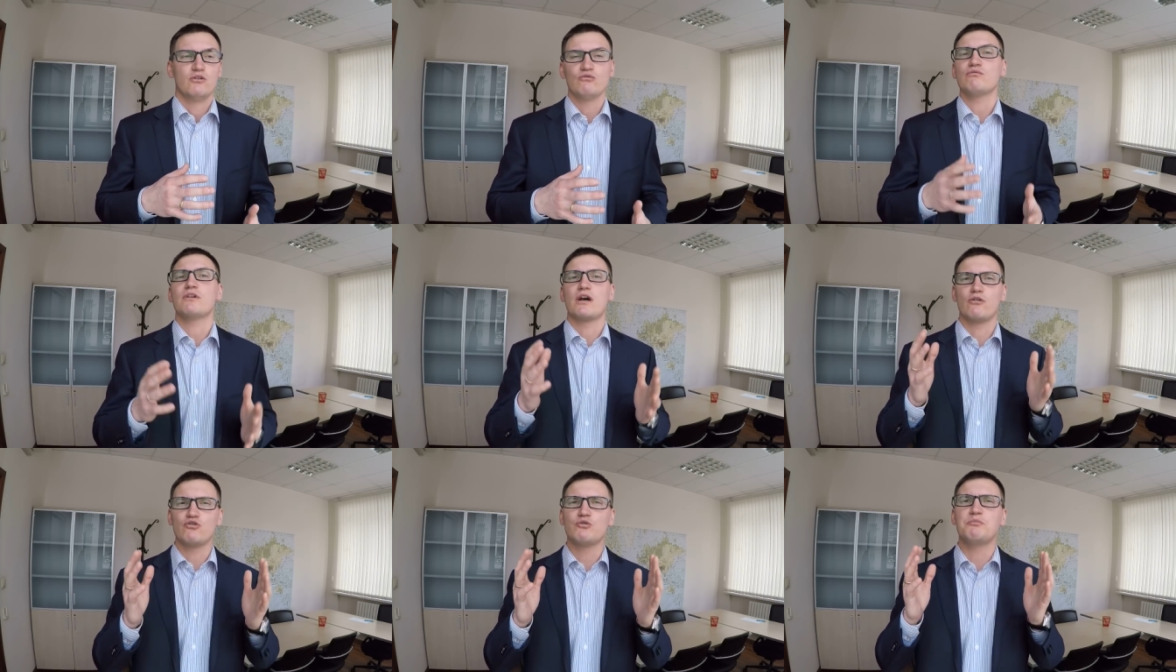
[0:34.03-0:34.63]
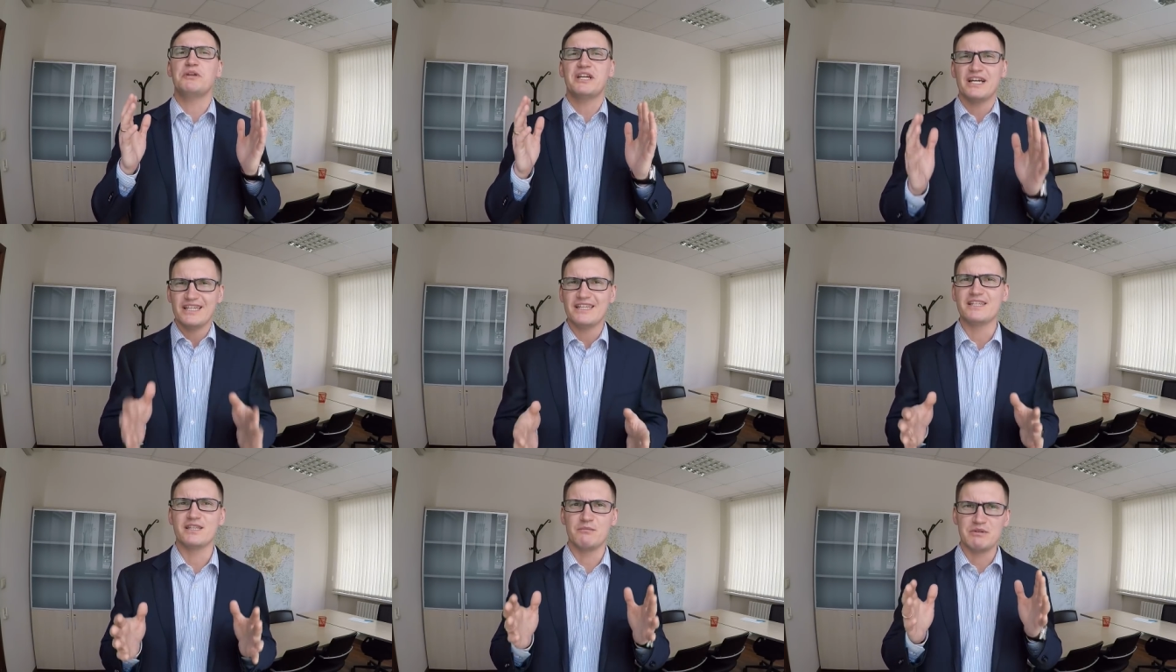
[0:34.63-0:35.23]
ну, короче,
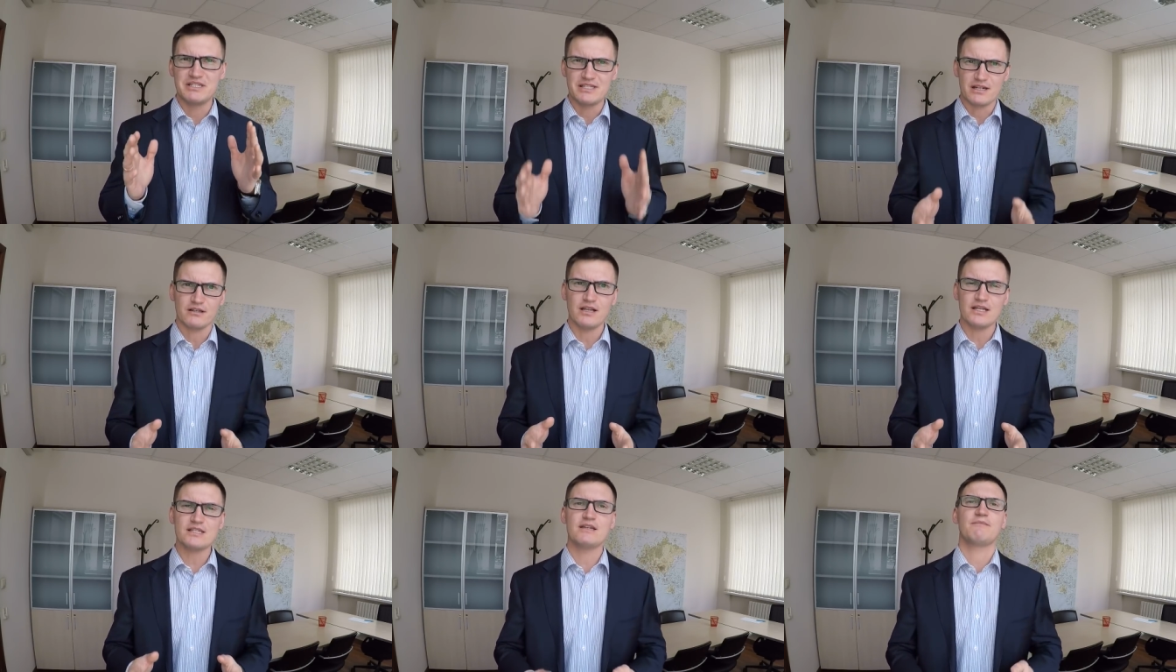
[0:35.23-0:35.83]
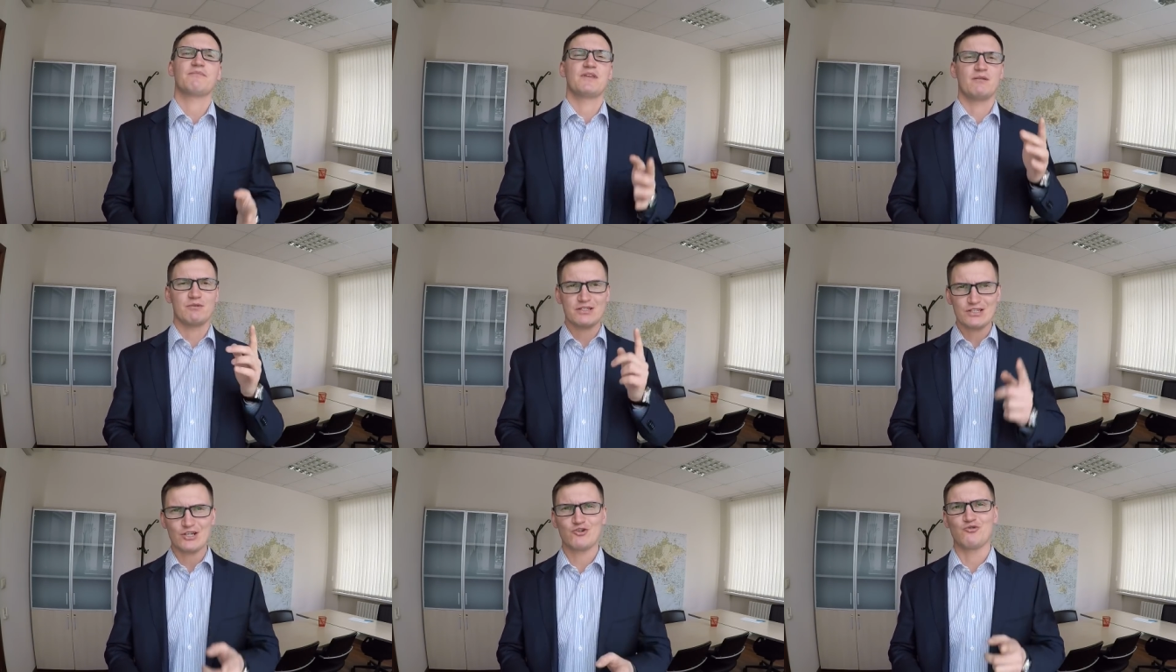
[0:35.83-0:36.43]
приходите на мастер-класс, я вам
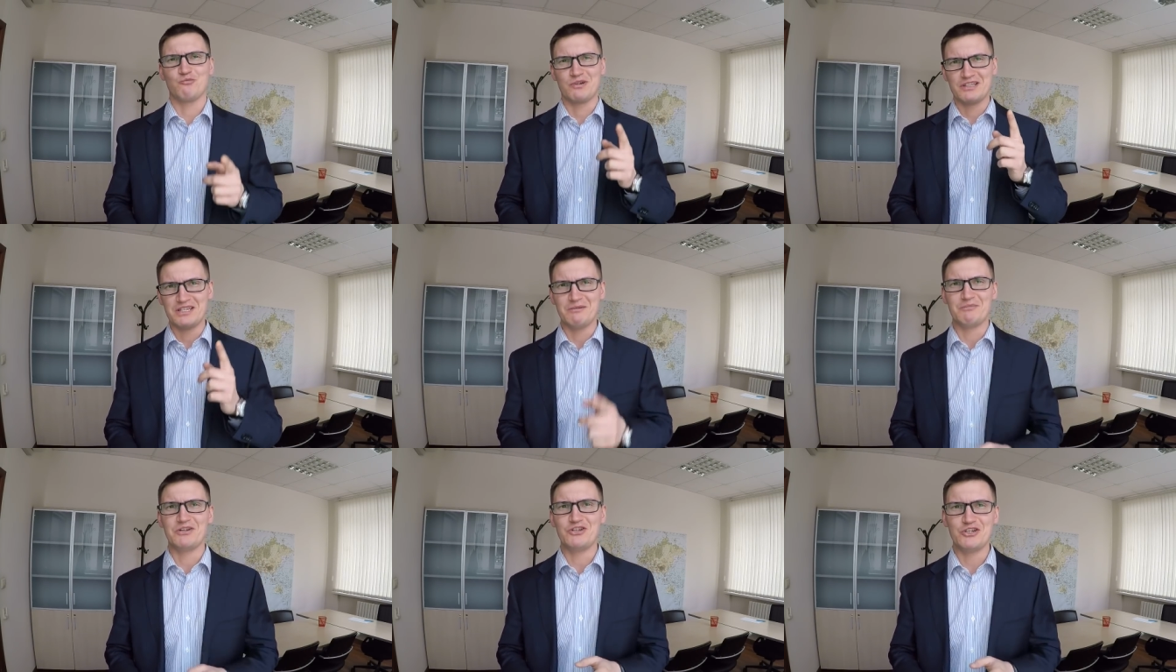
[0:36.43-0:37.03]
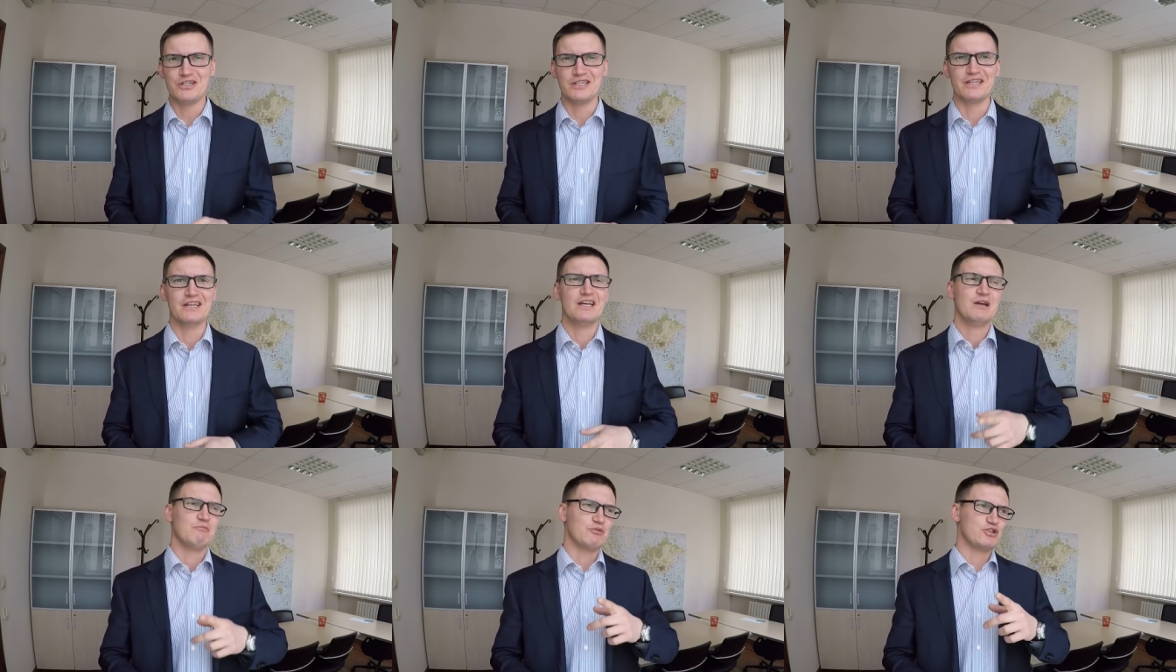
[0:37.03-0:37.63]
расскажу про три причины,
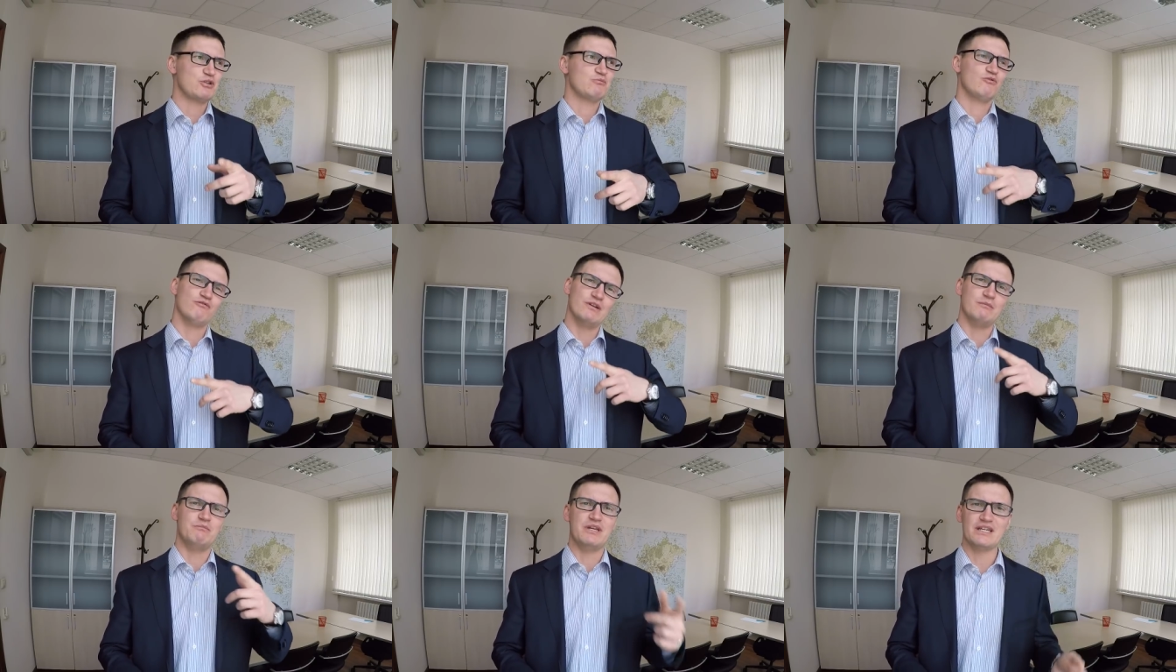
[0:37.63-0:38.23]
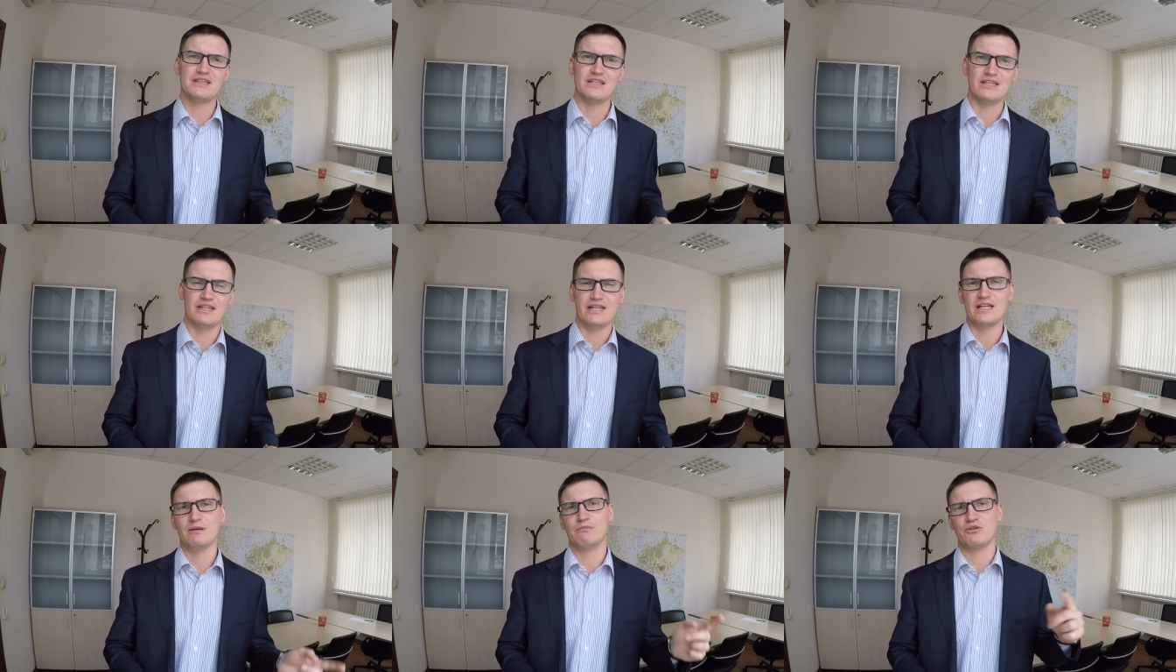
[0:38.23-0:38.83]
почему вы бедный
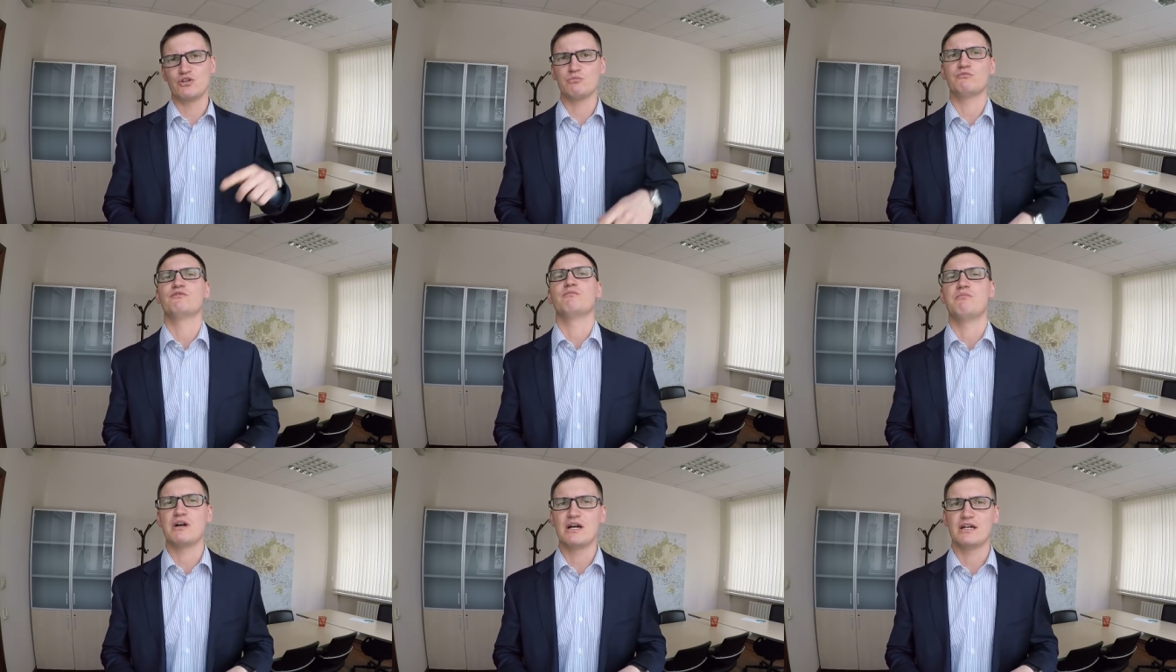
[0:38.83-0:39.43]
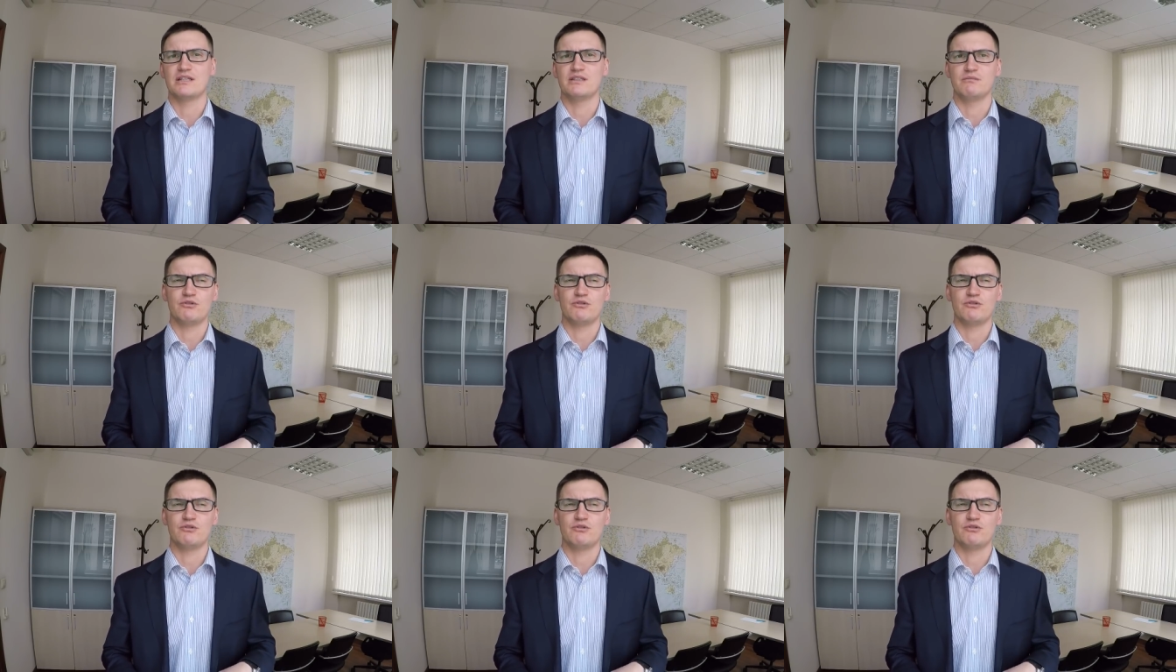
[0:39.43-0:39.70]
или почему вы богатый.